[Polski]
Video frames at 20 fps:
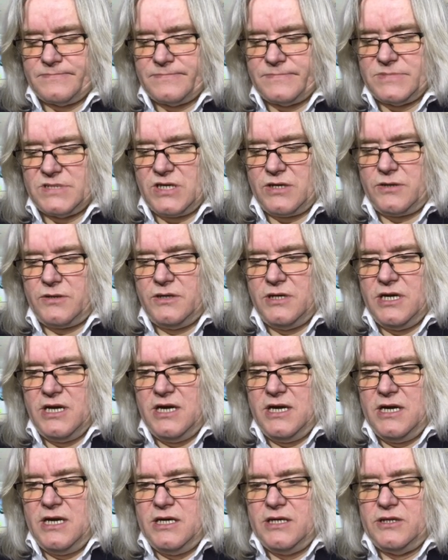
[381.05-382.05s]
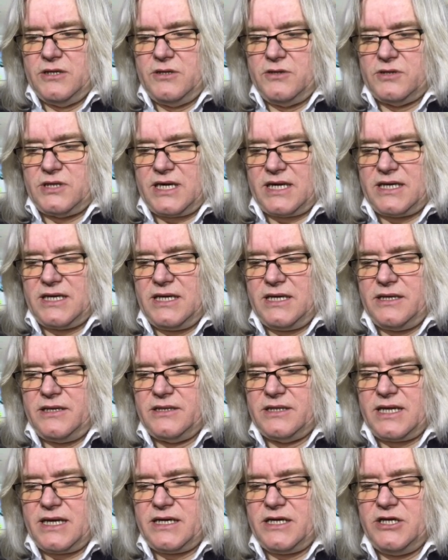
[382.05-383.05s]
do do takiej,
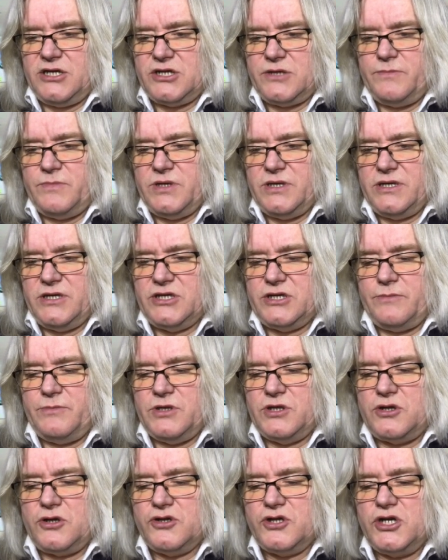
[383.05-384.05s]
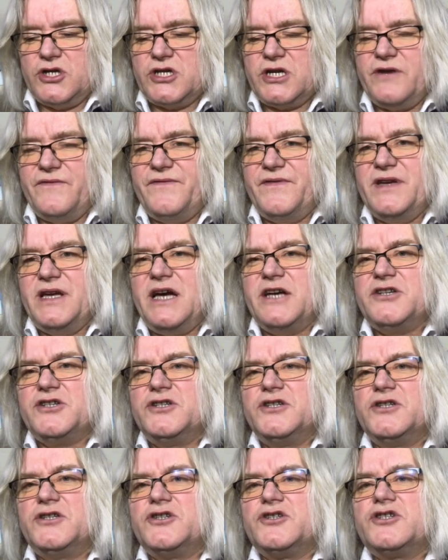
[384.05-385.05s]
takiej żeby, żeby troszeczkę
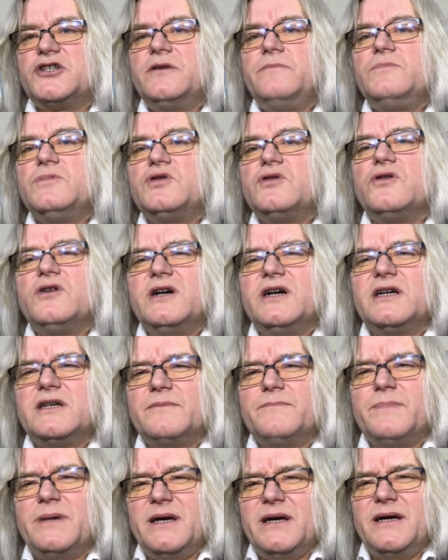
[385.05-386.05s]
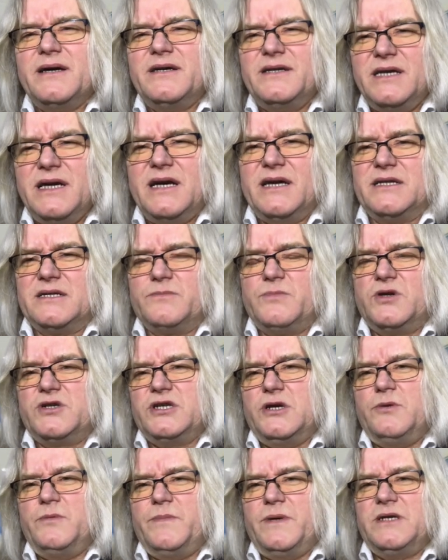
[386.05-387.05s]
wyjaśnić, czym to ERP jest, bo
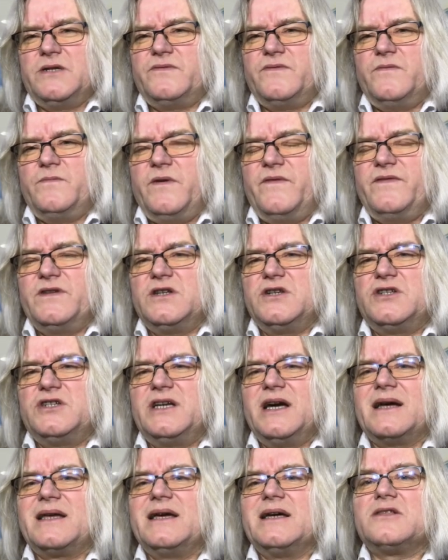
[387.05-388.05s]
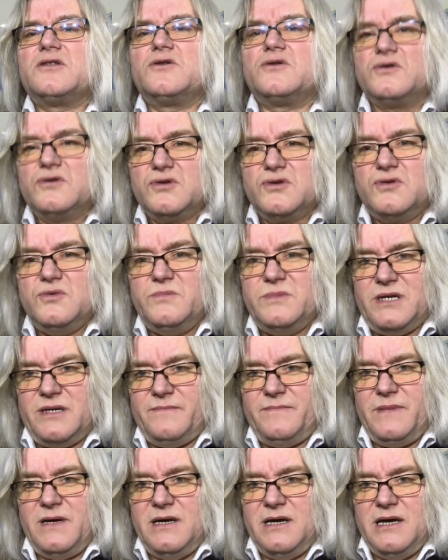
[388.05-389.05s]
chciałbym Państwu powiedzieć, jak ja to rozumiem,